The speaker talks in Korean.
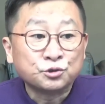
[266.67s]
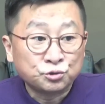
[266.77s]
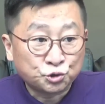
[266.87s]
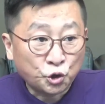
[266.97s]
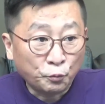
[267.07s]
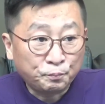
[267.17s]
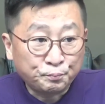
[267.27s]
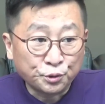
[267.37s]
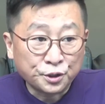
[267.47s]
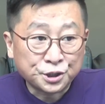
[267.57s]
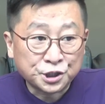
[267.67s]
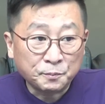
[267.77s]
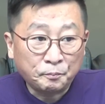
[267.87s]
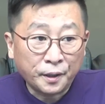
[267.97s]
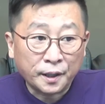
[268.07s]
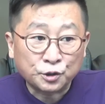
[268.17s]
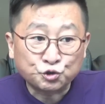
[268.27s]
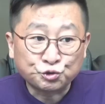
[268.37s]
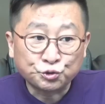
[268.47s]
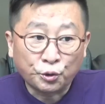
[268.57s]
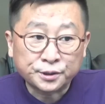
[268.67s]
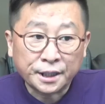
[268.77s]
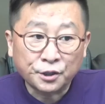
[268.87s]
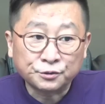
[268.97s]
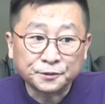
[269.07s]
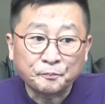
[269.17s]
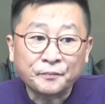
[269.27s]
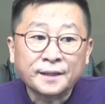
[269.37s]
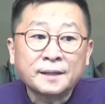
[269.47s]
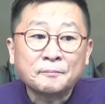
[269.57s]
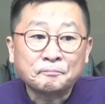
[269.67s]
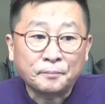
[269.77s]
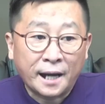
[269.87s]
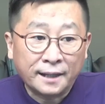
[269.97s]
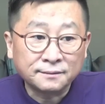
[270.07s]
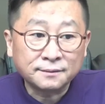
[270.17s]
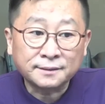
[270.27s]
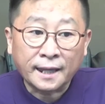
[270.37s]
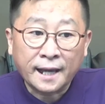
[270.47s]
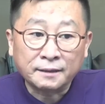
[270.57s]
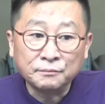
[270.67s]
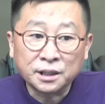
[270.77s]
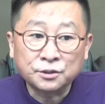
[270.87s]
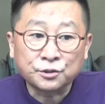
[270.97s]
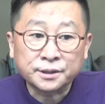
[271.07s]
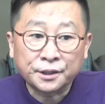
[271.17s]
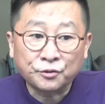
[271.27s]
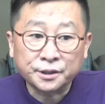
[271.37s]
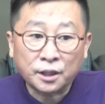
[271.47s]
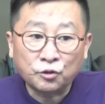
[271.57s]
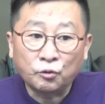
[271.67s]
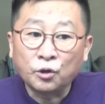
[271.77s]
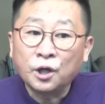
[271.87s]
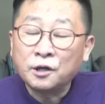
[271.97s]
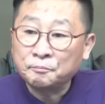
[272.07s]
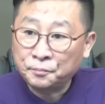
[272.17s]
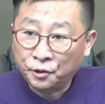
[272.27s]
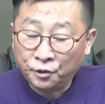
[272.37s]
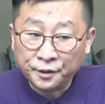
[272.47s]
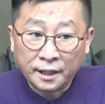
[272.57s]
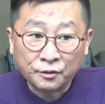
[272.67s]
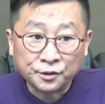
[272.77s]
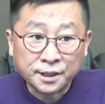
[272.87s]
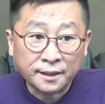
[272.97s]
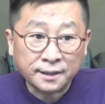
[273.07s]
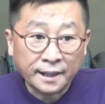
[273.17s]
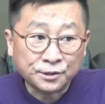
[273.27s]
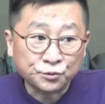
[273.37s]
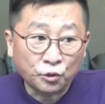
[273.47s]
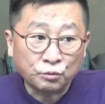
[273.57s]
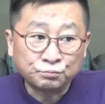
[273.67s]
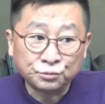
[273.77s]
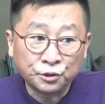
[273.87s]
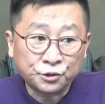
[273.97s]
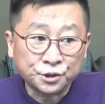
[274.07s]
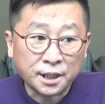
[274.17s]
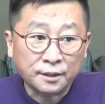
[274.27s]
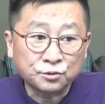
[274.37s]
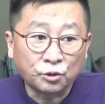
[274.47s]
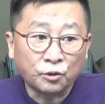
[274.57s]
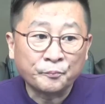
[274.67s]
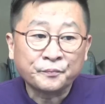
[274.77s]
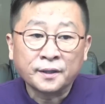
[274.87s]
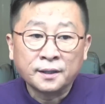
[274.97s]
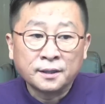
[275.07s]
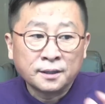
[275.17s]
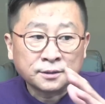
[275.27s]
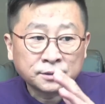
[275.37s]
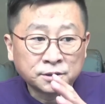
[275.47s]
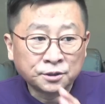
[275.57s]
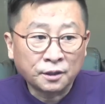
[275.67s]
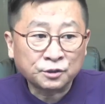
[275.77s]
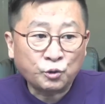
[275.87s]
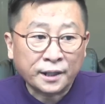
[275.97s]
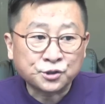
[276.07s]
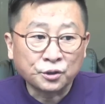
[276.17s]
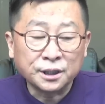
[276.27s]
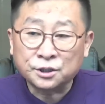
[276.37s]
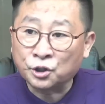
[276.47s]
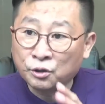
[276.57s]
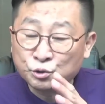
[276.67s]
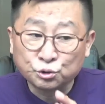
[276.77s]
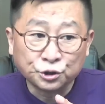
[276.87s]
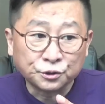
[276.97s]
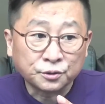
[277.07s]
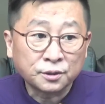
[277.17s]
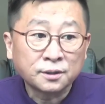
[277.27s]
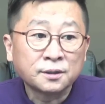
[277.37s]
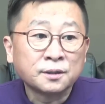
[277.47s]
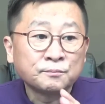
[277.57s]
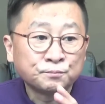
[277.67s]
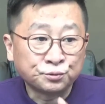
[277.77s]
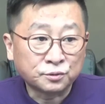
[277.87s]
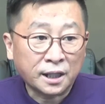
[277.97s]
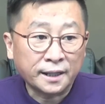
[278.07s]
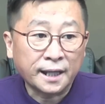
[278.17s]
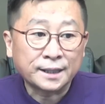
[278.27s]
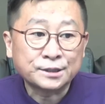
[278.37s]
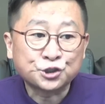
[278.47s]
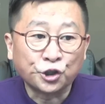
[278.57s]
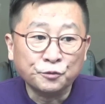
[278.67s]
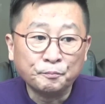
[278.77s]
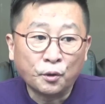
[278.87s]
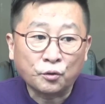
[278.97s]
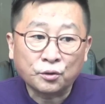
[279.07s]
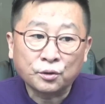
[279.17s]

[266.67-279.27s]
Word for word: 촛불 집회 주도 세력은 반 대한민국 세력이라고 표현한 것에 대해서도 물러서지 않고 그런 과정이 결국은 북한의 전복